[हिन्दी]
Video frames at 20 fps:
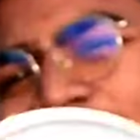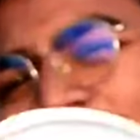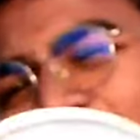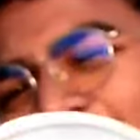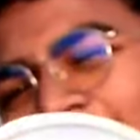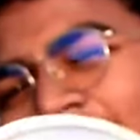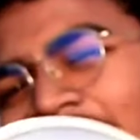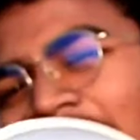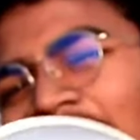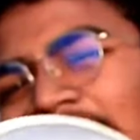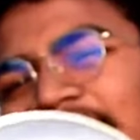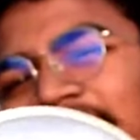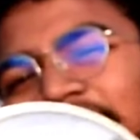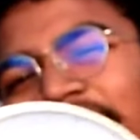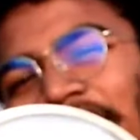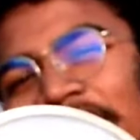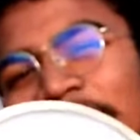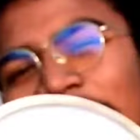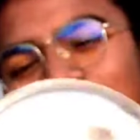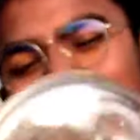तो चला गया
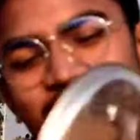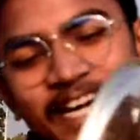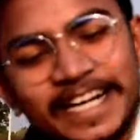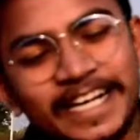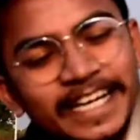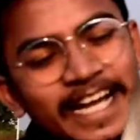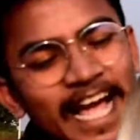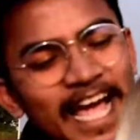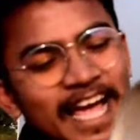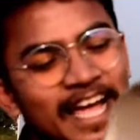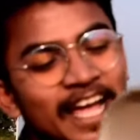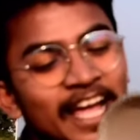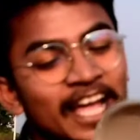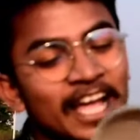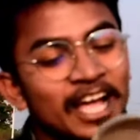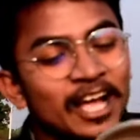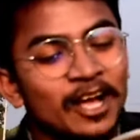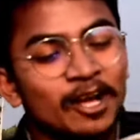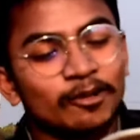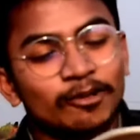सीटी बजने ठीक है
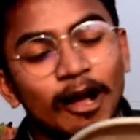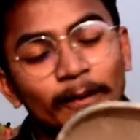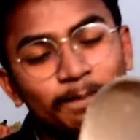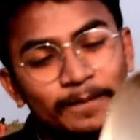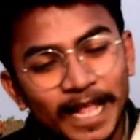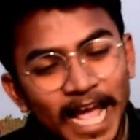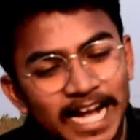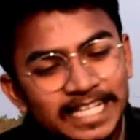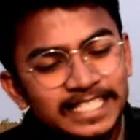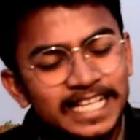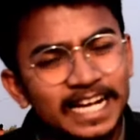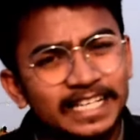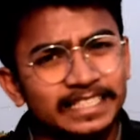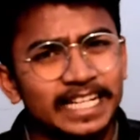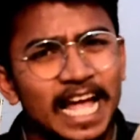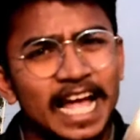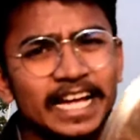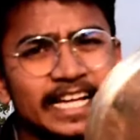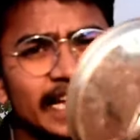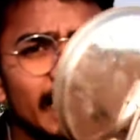तो आप देख
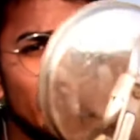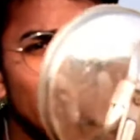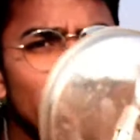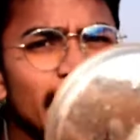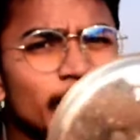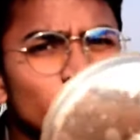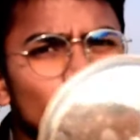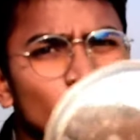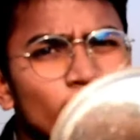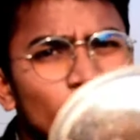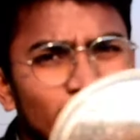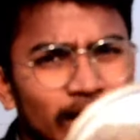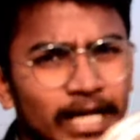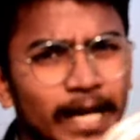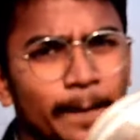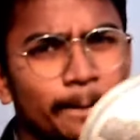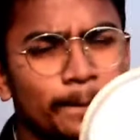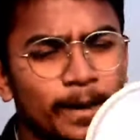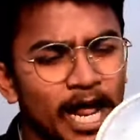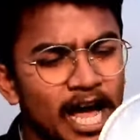सकते हैं कि एक कुकर
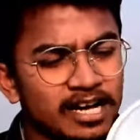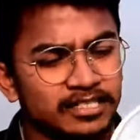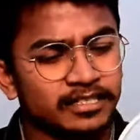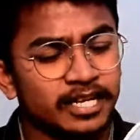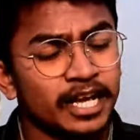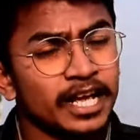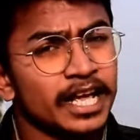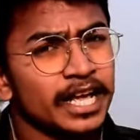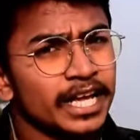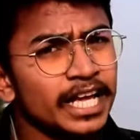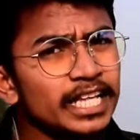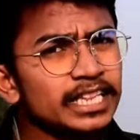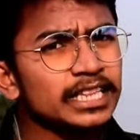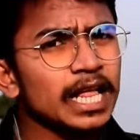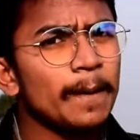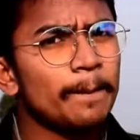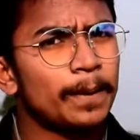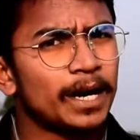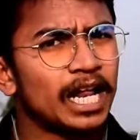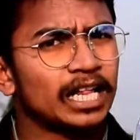का ब्लास्ट
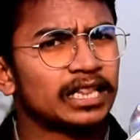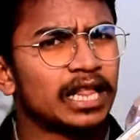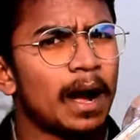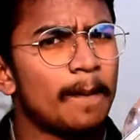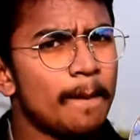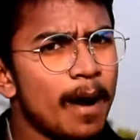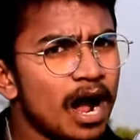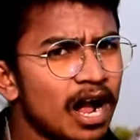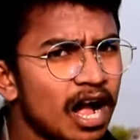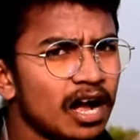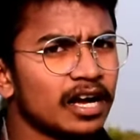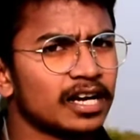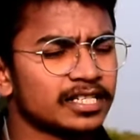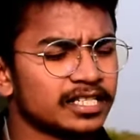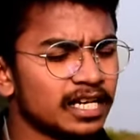कितना बड़ा धमाका कर